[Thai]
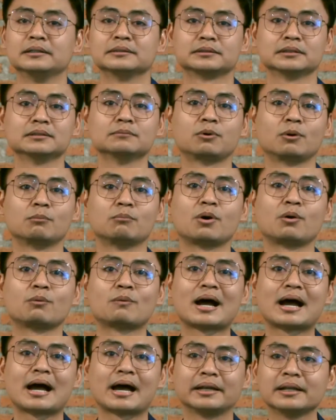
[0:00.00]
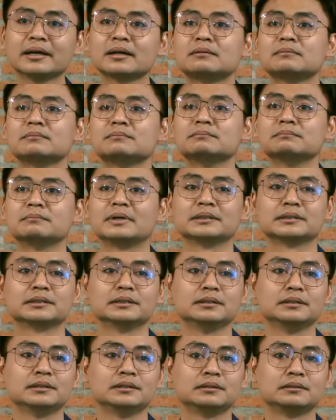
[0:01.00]
ซึ่งผมมองว่าอันเนี้ยมัน
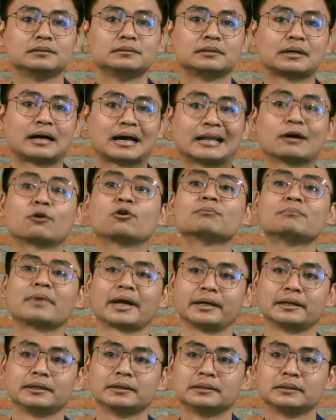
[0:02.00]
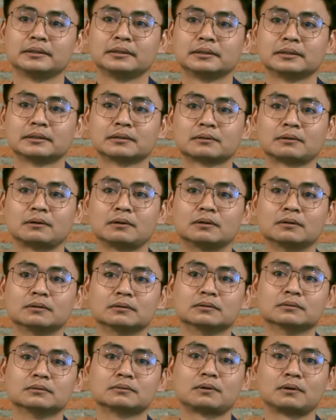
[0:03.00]
คืออนาคตใหม่ของ
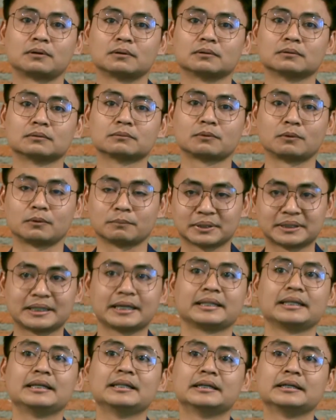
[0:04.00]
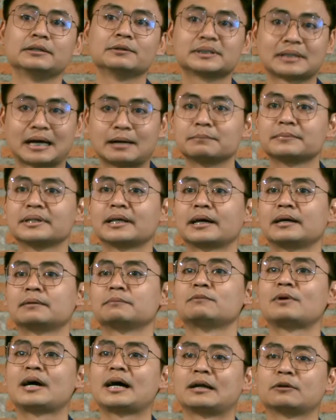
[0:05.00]
ของของประเทศนี้เลยด้วยซ้ำนะครั
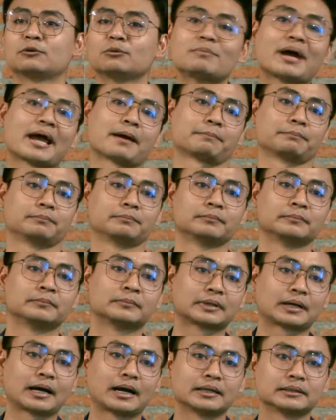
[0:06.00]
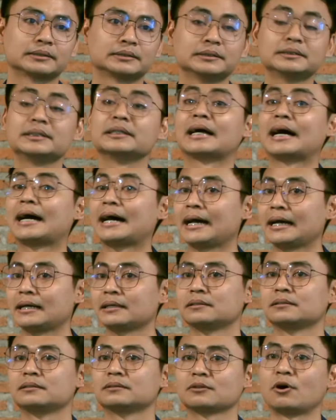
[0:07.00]
บว่ารูปแบบการซื้อสินค้า
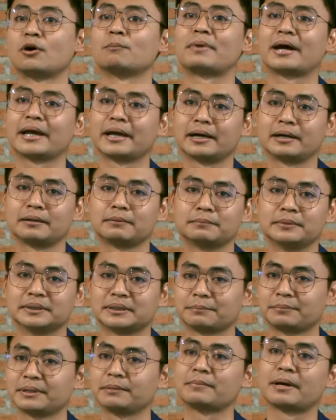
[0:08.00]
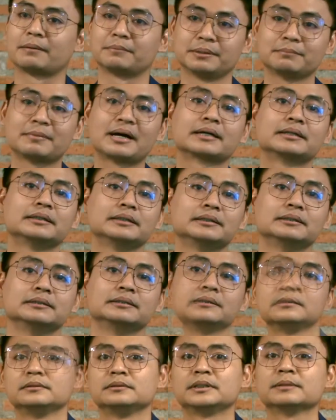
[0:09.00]
ต่อไปอ่ะมันจะเป็นแบบนี้มากขึ้น
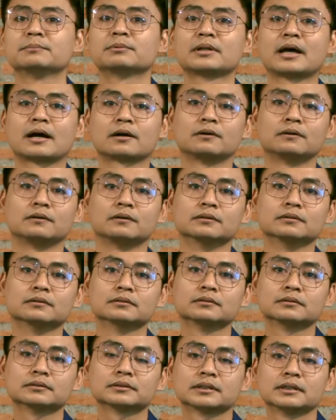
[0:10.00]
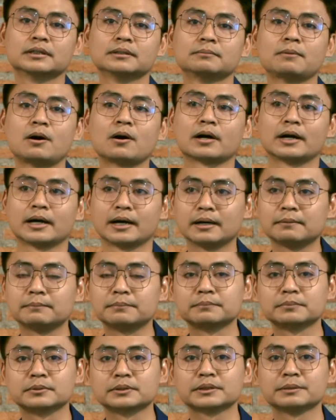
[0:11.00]
จริงโปรดัก์ของเซอร์บอกอะครับ
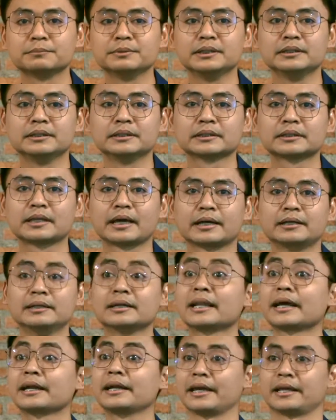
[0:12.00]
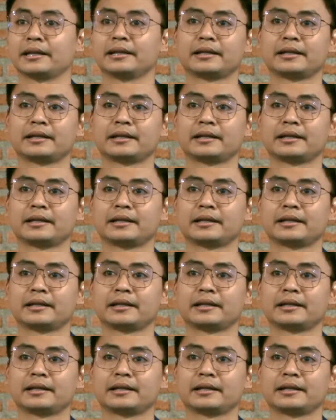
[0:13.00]
ก็จะมีตั้งแต่เครื่องแลกเหรียญ